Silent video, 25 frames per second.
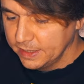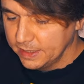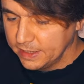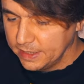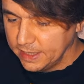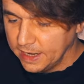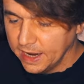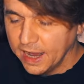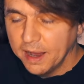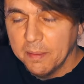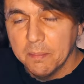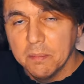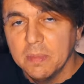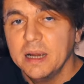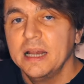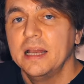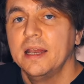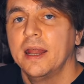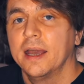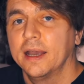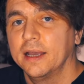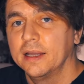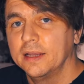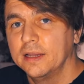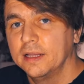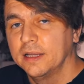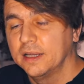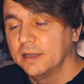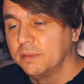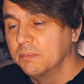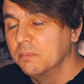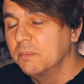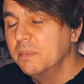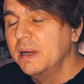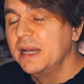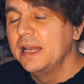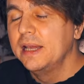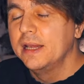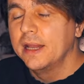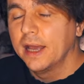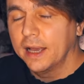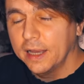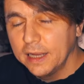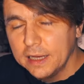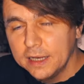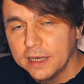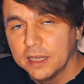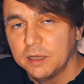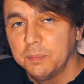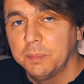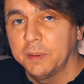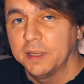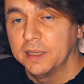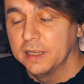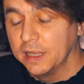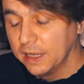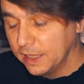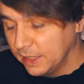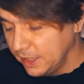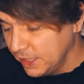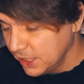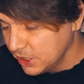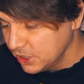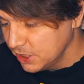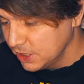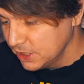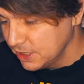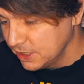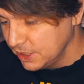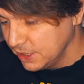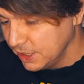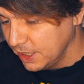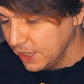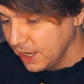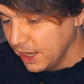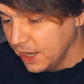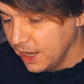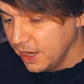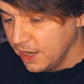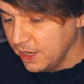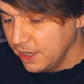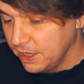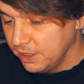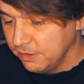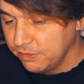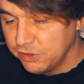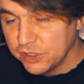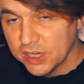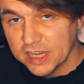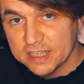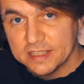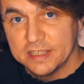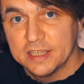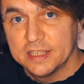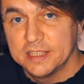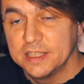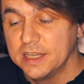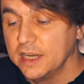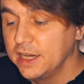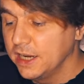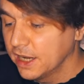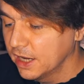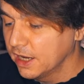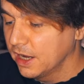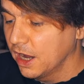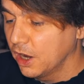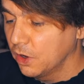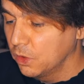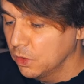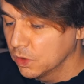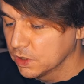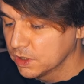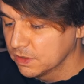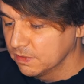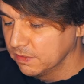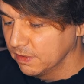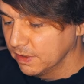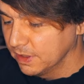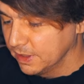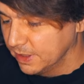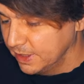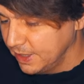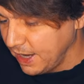для мыльно-рыльных, мыльно-рыльных принадлежностей и, в частности, легкоходства.